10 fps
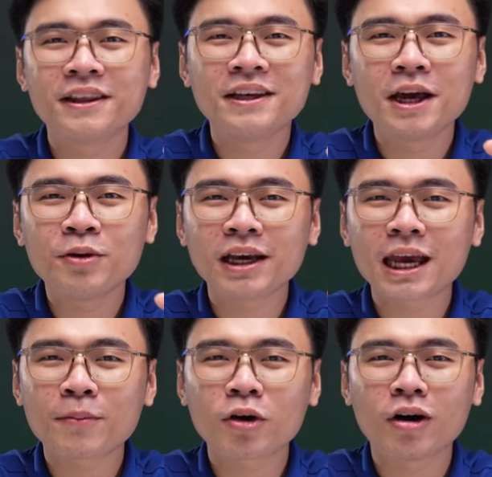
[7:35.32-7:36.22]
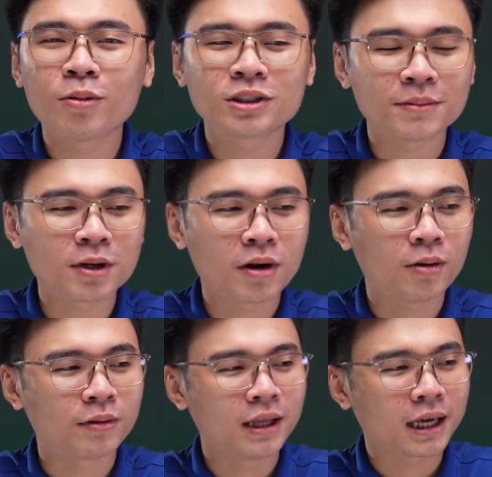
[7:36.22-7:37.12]
vậy thì nếu như anh em có 100 triệu
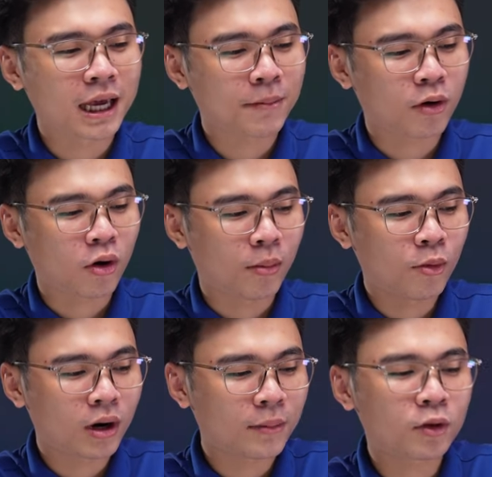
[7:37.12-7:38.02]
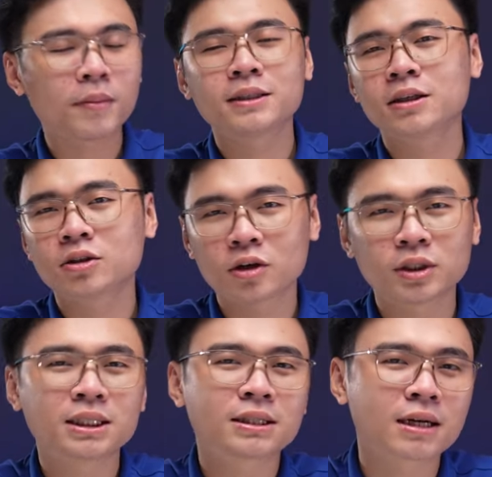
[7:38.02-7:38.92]
đồng thì anh em có mua laptop Acer ROG
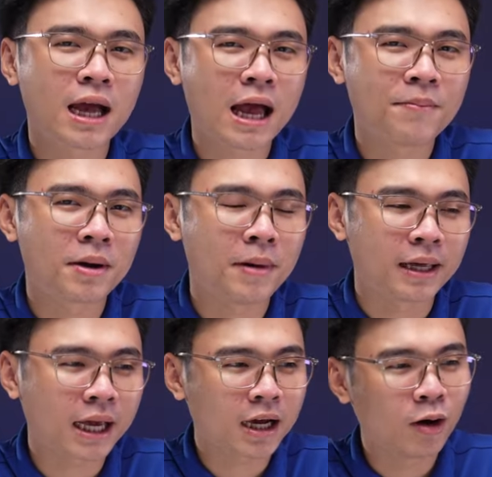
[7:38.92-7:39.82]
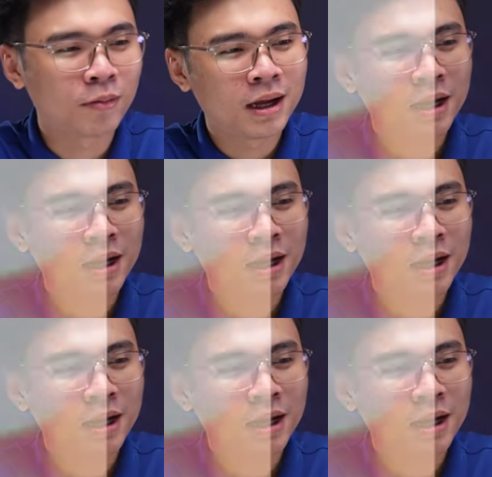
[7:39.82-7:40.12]
6 K17 hay không